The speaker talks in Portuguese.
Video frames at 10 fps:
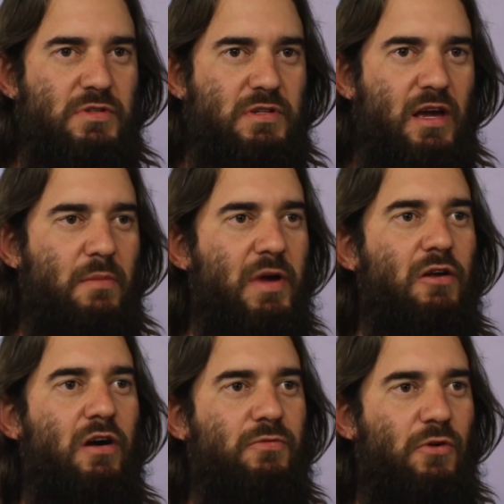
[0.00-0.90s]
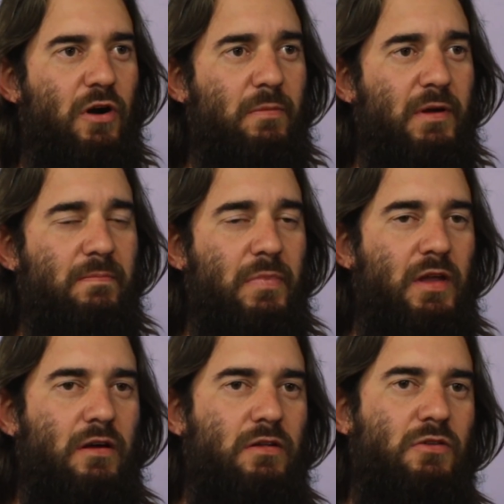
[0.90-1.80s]
ser a melhor forma.
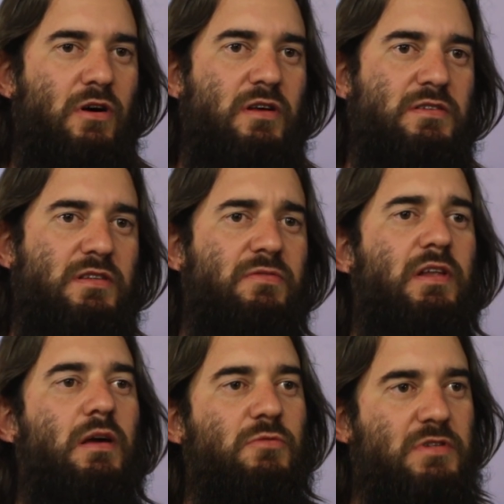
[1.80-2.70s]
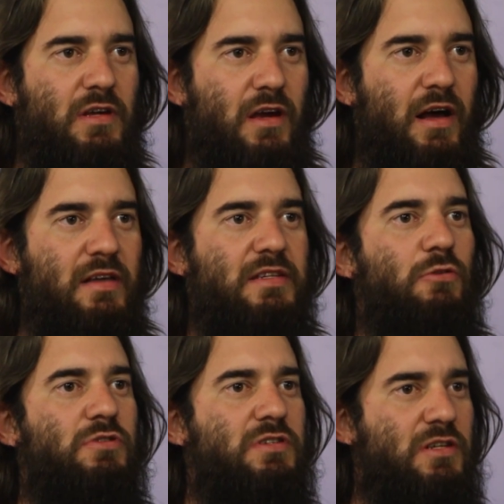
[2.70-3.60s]
Nós defendemos que a
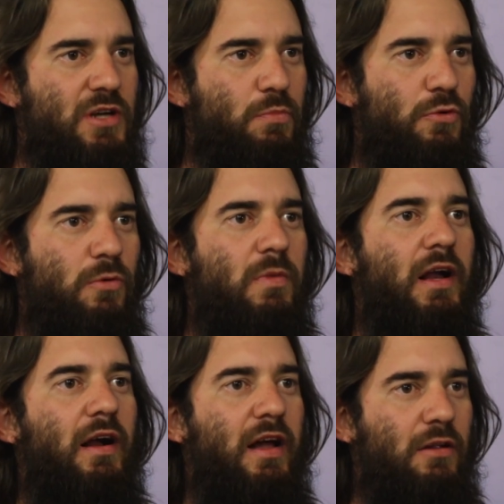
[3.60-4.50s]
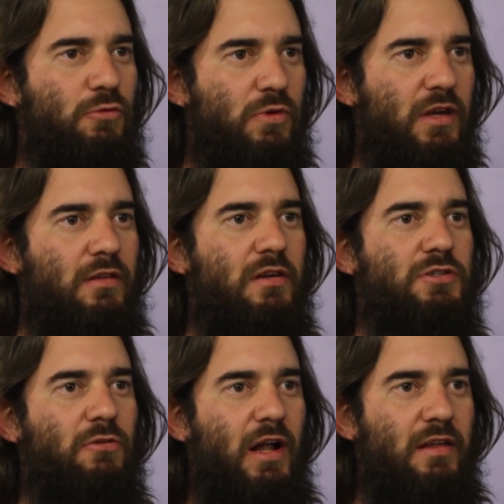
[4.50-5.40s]
saúde seja pública, gratuita,
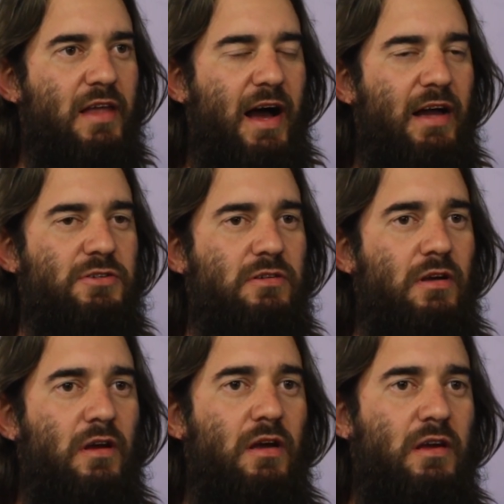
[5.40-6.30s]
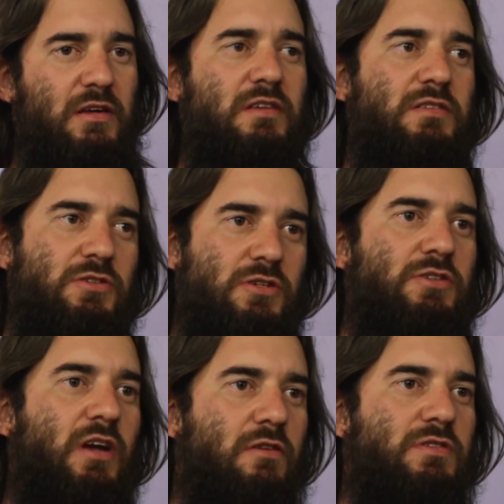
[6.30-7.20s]
de qualidade e existe
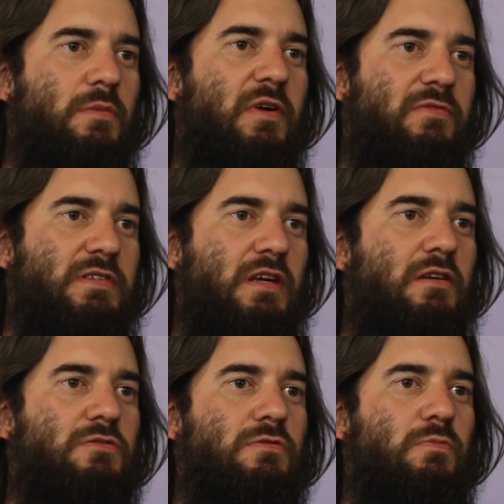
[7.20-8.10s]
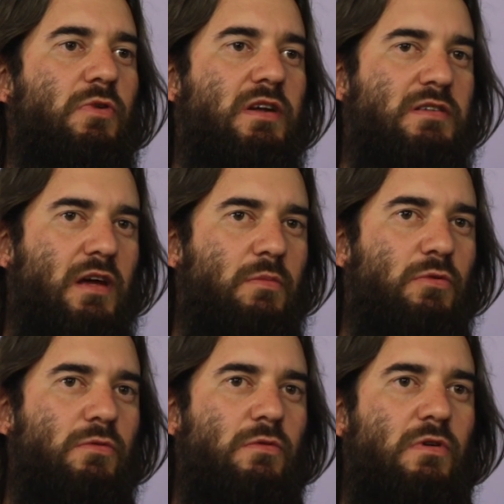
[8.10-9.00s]
dinheiro sim para fazer isso. Por
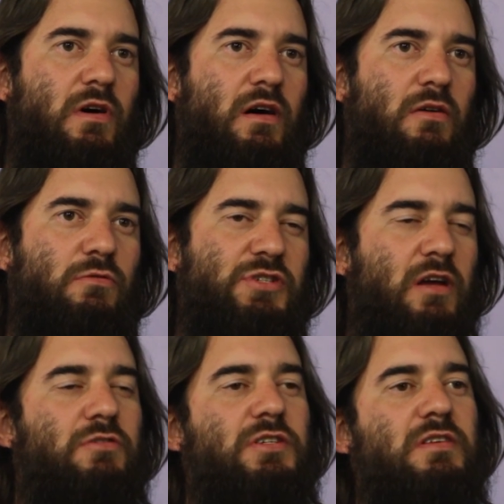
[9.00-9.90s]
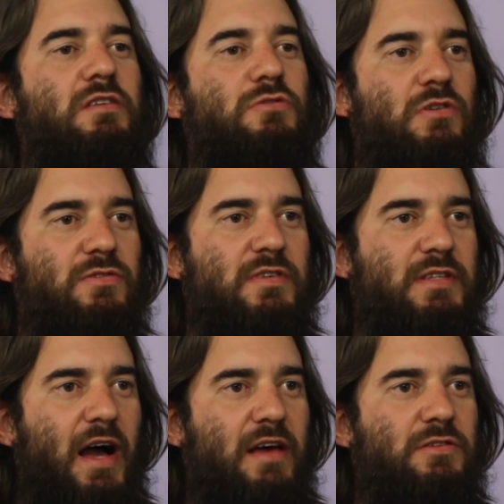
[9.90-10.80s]
exemplo, o dinheiro de isenções
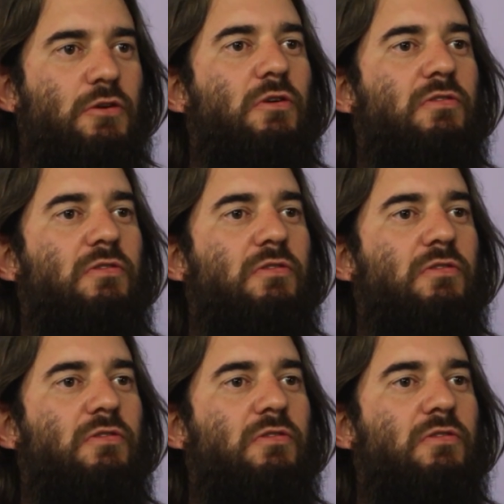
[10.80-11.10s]
fiscais que o